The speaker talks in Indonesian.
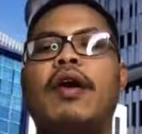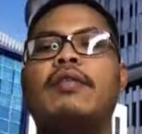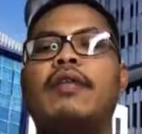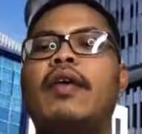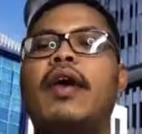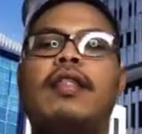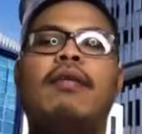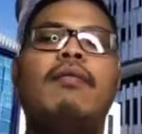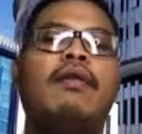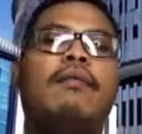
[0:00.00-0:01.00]
sehingga kita
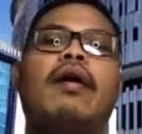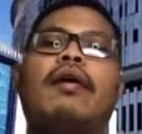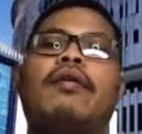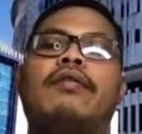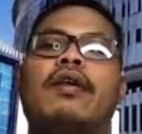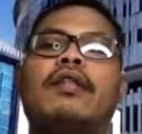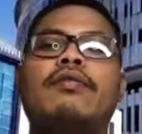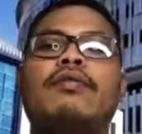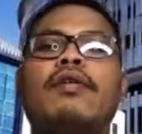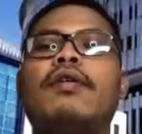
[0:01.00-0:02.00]
bisa barcode gitu
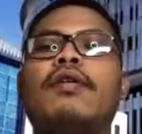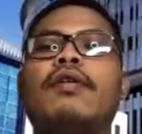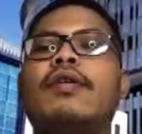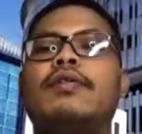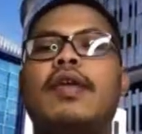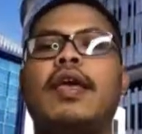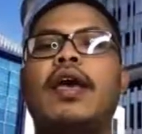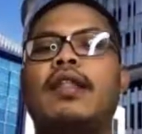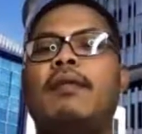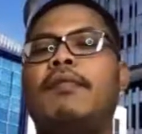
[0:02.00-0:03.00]
oh sehingga
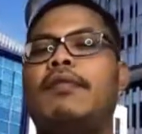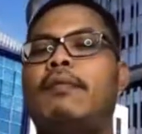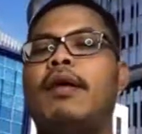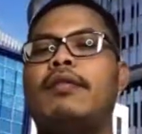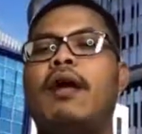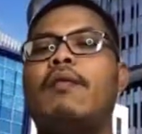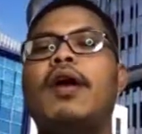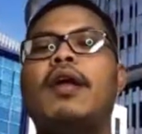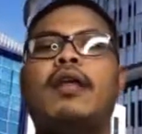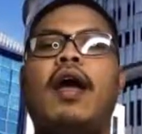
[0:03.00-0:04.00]
kita bisa mengetahui
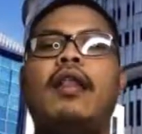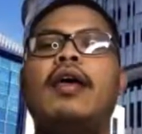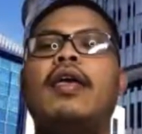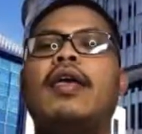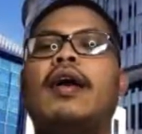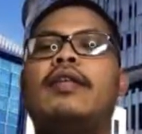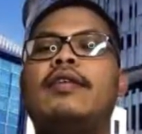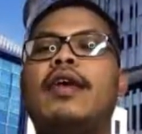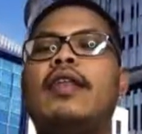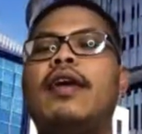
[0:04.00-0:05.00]
katakanlah ikan
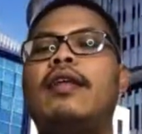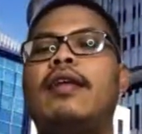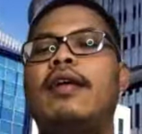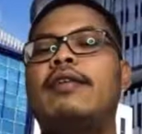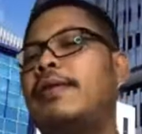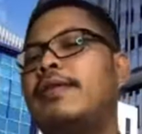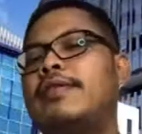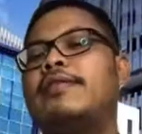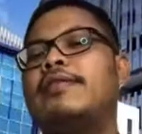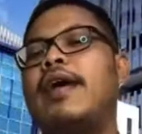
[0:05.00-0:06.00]
ini adalah
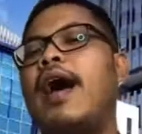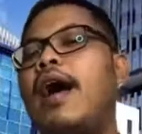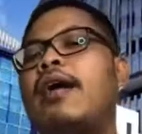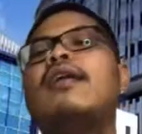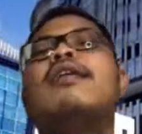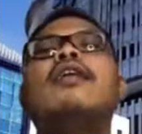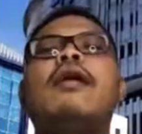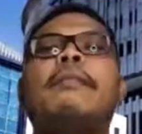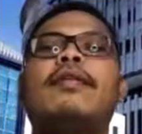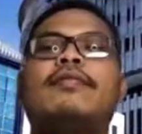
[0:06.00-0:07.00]
spesies A
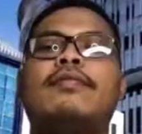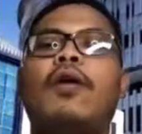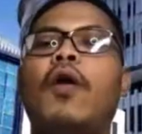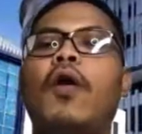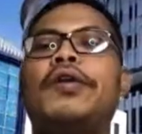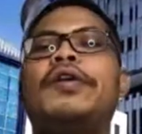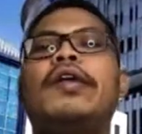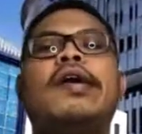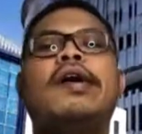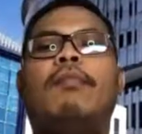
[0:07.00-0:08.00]
based on
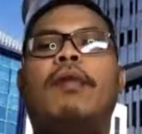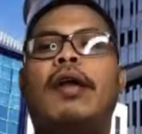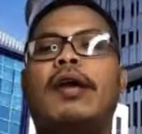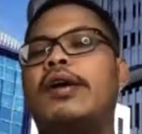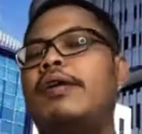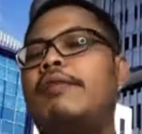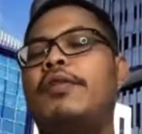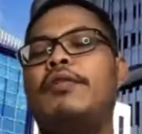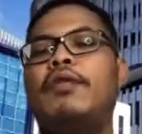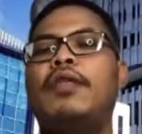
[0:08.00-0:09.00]
marker
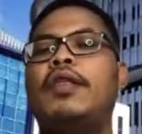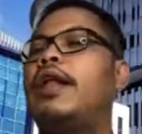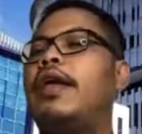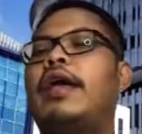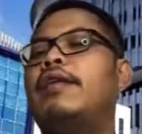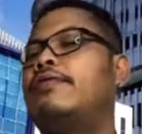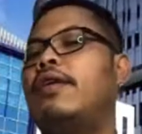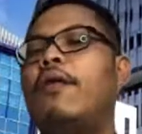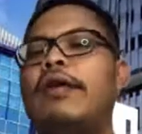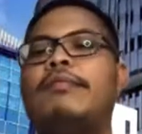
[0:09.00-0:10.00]
mitokondria di
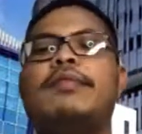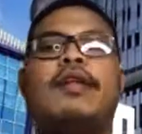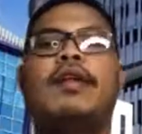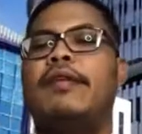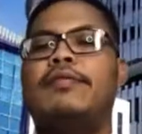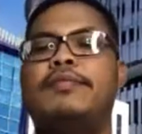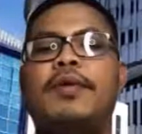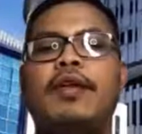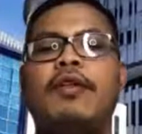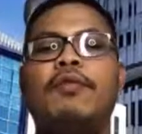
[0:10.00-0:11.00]
NSCO1 misalkan
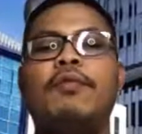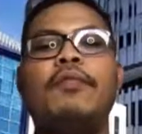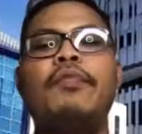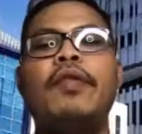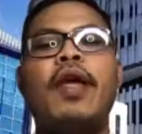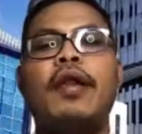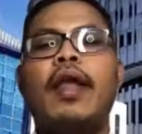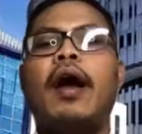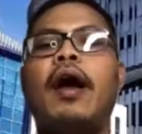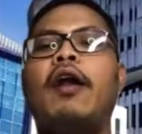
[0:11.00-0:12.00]
seperti itu
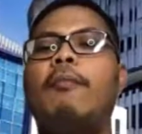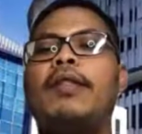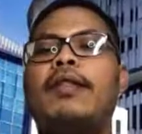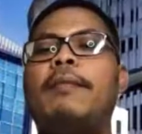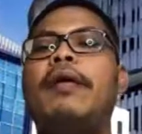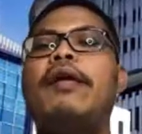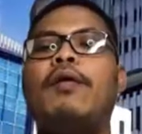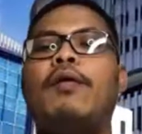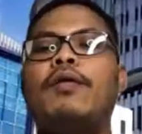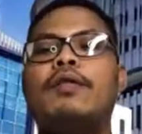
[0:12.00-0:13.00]
nah kalau meta
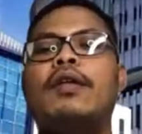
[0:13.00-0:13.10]
barcode